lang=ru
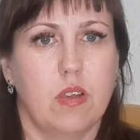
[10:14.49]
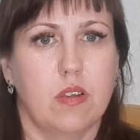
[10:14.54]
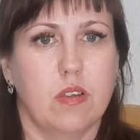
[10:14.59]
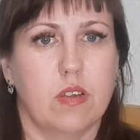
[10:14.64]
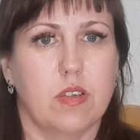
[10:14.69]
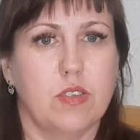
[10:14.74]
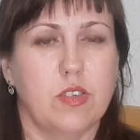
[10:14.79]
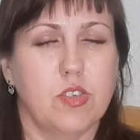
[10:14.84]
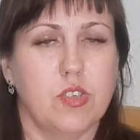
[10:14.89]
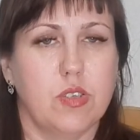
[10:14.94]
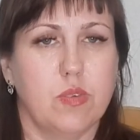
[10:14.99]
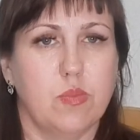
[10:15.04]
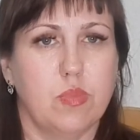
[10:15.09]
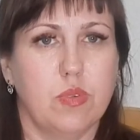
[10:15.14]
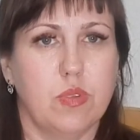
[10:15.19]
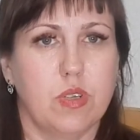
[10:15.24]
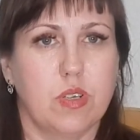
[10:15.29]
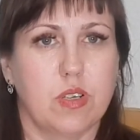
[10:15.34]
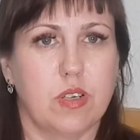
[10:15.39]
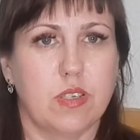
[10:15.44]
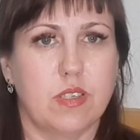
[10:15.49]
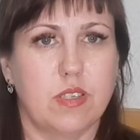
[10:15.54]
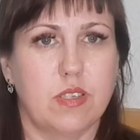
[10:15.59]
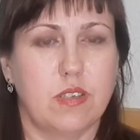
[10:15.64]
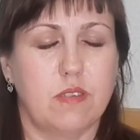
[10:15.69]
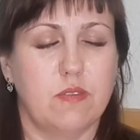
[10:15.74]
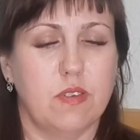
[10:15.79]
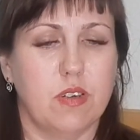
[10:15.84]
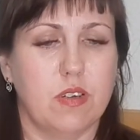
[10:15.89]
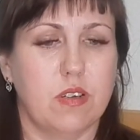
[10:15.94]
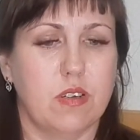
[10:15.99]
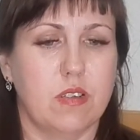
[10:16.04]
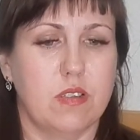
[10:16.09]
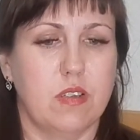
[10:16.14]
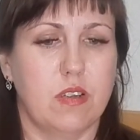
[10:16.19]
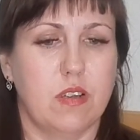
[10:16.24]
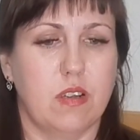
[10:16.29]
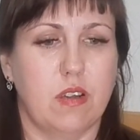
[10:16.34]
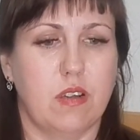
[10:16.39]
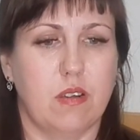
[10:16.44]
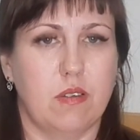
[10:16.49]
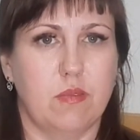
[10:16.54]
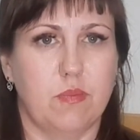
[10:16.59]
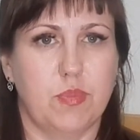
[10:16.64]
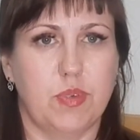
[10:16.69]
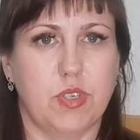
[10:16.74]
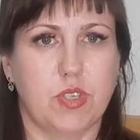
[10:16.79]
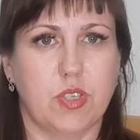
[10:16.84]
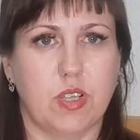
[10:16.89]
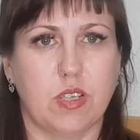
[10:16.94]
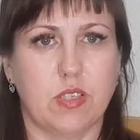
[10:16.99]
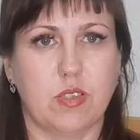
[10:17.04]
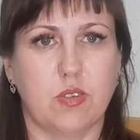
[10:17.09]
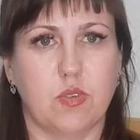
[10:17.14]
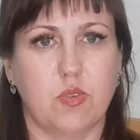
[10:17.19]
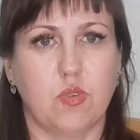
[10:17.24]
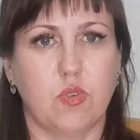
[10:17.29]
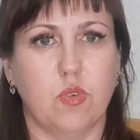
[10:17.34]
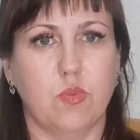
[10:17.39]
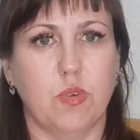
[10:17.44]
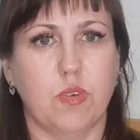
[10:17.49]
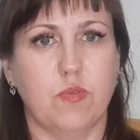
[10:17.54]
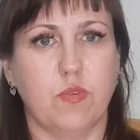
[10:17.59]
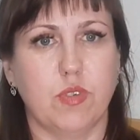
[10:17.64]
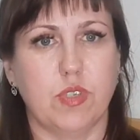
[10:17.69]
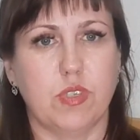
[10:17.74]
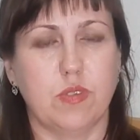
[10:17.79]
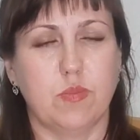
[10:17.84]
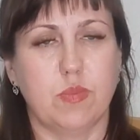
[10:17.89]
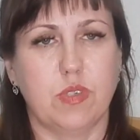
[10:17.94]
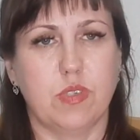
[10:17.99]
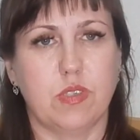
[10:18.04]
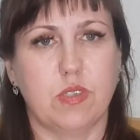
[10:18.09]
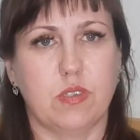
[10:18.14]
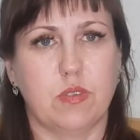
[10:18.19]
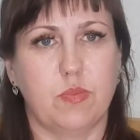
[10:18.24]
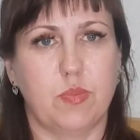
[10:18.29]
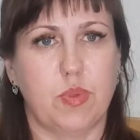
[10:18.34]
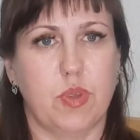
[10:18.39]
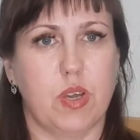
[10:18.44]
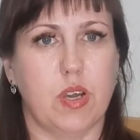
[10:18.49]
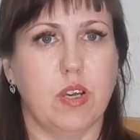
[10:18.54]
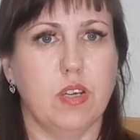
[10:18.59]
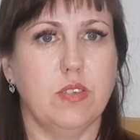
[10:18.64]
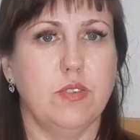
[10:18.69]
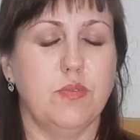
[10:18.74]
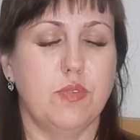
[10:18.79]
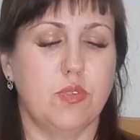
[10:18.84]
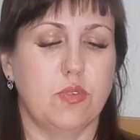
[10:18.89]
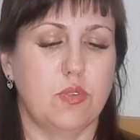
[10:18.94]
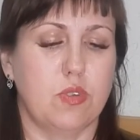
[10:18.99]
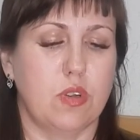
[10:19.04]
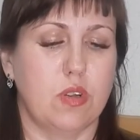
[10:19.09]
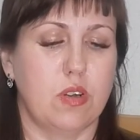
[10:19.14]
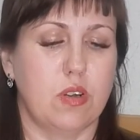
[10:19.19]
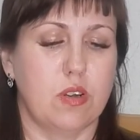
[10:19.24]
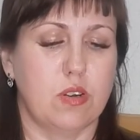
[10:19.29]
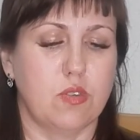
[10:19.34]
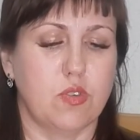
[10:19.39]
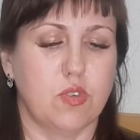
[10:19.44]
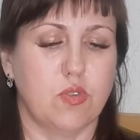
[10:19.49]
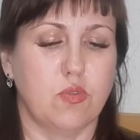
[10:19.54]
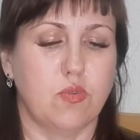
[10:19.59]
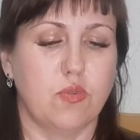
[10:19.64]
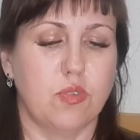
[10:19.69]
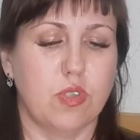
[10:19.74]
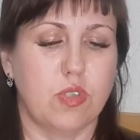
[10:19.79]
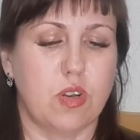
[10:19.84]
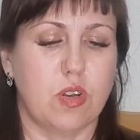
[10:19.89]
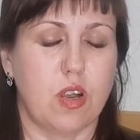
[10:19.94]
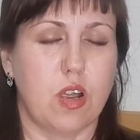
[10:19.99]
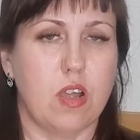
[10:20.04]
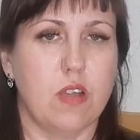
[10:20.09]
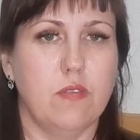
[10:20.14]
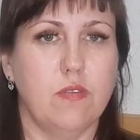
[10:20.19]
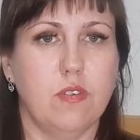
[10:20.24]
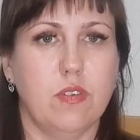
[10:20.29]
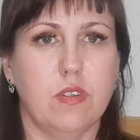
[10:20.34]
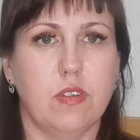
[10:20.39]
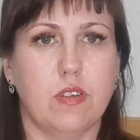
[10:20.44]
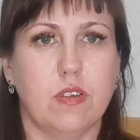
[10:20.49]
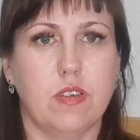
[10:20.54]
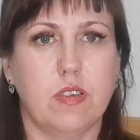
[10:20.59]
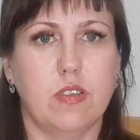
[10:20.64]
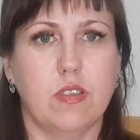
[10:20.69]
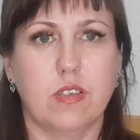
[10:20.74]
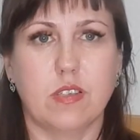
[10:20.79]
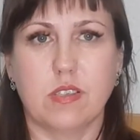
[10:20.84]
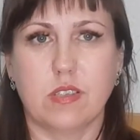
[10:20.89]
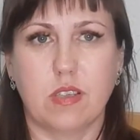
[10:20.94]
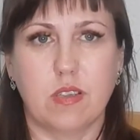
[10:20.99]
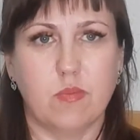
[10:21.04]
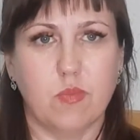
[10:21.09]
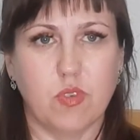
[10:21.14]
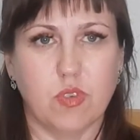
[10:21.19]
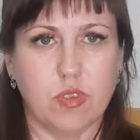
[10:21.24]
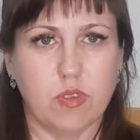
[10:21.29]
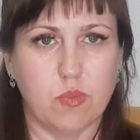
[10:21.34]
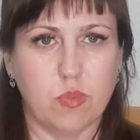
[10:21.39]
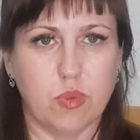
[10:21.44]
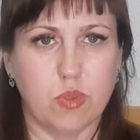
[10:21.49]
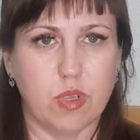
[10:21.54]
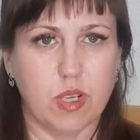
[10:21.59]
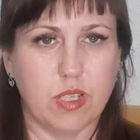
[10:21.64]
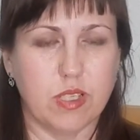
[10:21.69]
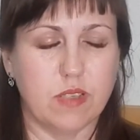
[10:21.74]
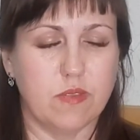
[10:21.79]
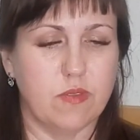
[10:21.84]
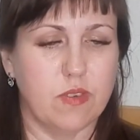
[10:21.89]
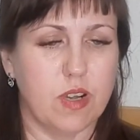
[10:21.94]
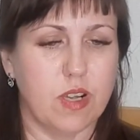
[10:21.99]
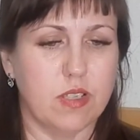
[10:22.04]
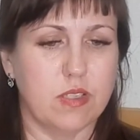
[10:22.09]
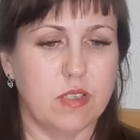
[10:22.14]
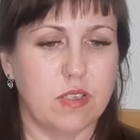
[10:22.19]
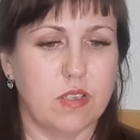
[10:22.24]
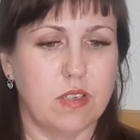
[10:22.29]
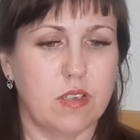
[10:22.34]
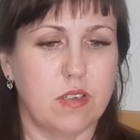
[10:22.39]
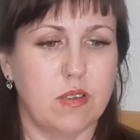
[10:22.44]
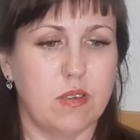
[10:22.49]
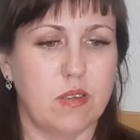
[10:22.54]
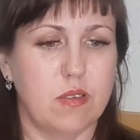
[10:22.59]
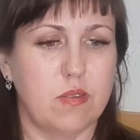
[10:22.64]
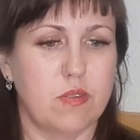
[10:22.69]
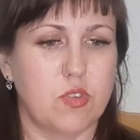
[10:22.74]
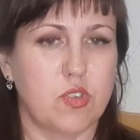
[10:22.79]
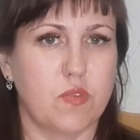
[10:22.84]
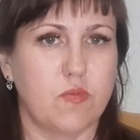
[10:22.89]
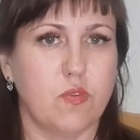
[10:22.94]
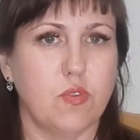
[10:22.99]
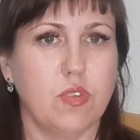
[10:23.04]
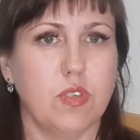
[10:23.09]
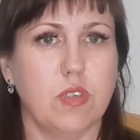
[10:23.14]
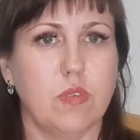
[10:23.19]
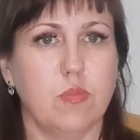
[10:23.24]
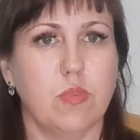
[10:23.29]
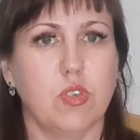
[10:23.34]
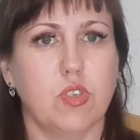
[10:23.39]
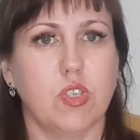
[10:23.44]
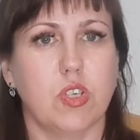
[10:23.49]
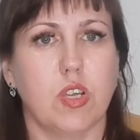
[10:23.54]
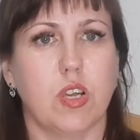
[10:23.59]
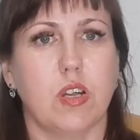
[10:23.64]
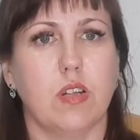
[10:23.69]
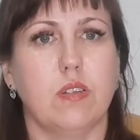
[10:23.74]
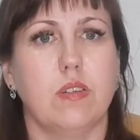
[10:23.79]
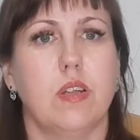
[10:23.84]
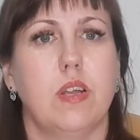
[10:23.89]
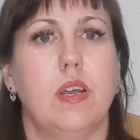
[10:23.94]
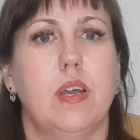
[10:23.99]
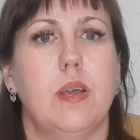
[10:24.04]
Конечно, было красиво, когда пришла с роддома 85, все так хорошо устраивало, и носки можно было одевать, и живот не мешал,